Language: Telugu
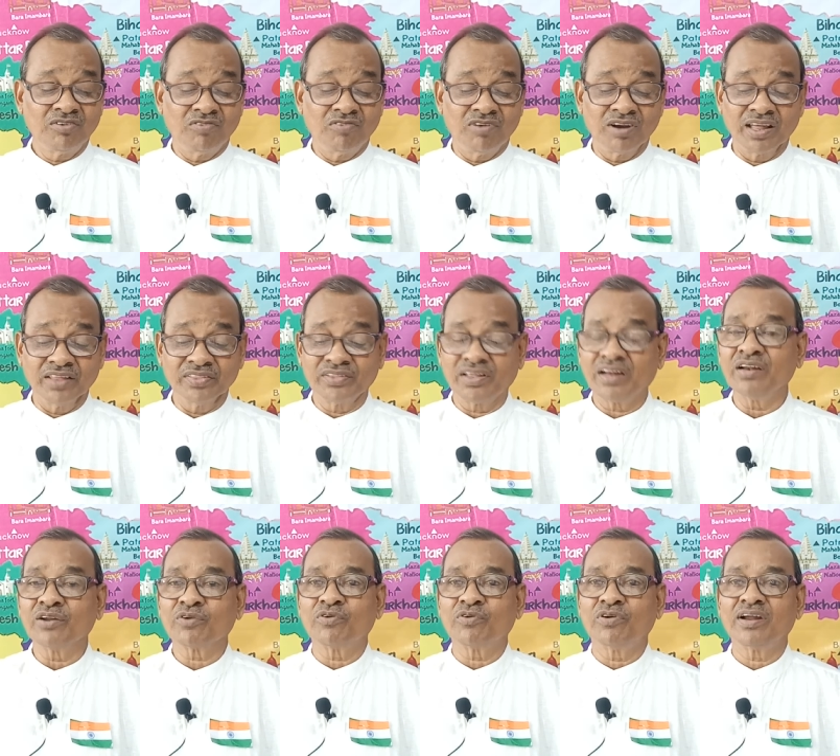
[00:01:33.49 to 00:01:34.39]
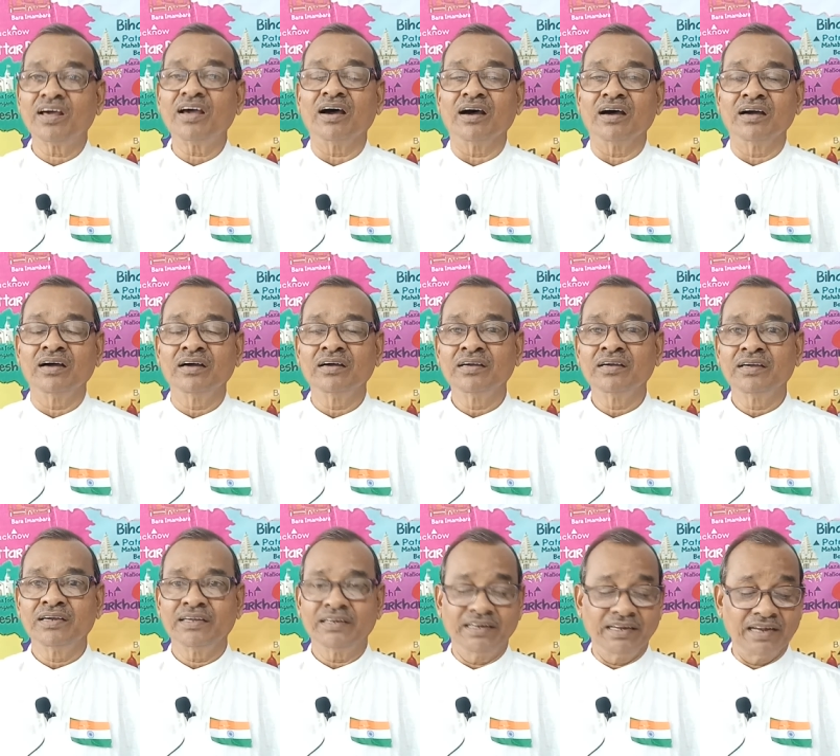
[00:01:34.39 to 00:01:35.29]
వాళ్ళందరిని కూడా
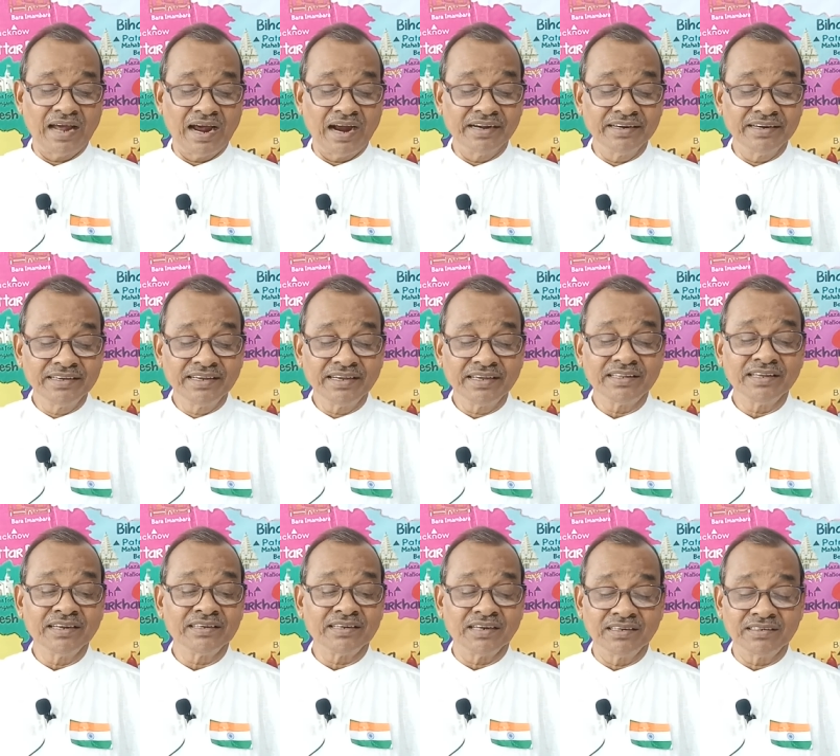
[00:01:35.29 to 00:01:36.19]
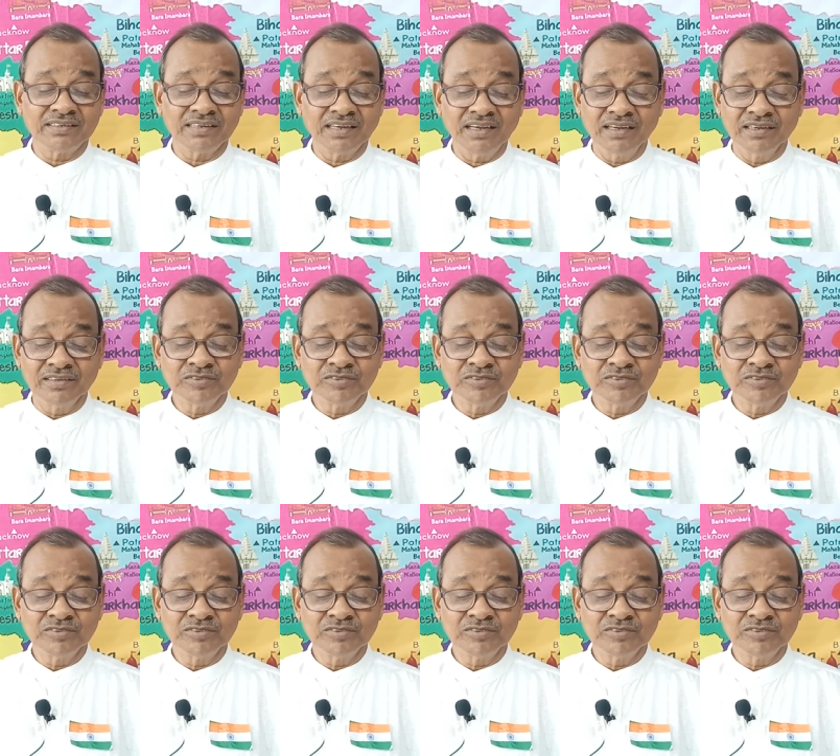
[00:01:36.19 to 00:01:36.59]
నేను అడిగేది ఏంటంటే